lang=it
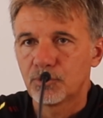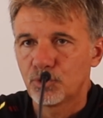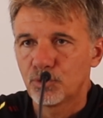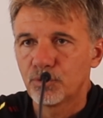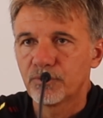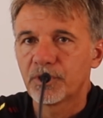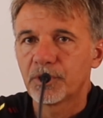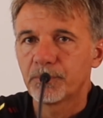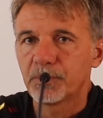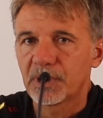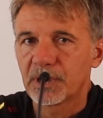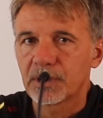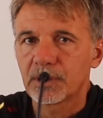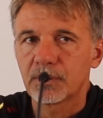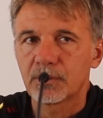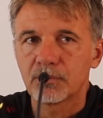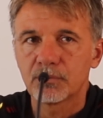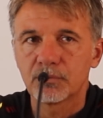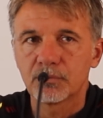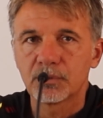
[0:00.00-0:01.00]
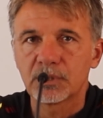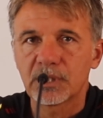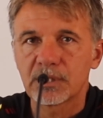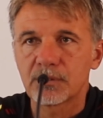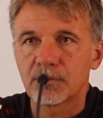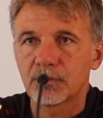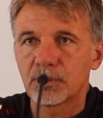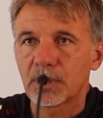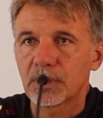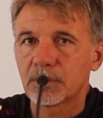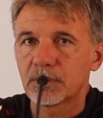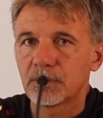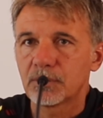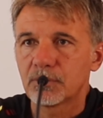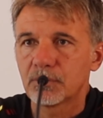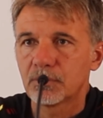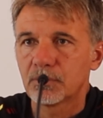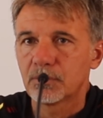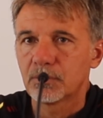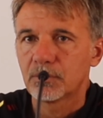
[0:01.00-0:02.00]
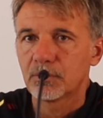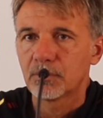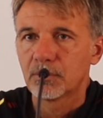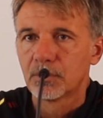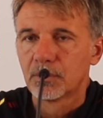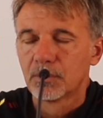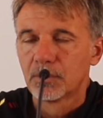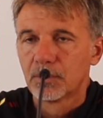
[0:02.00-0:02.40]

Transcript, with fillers: giovane ma anche con un tasso tecnico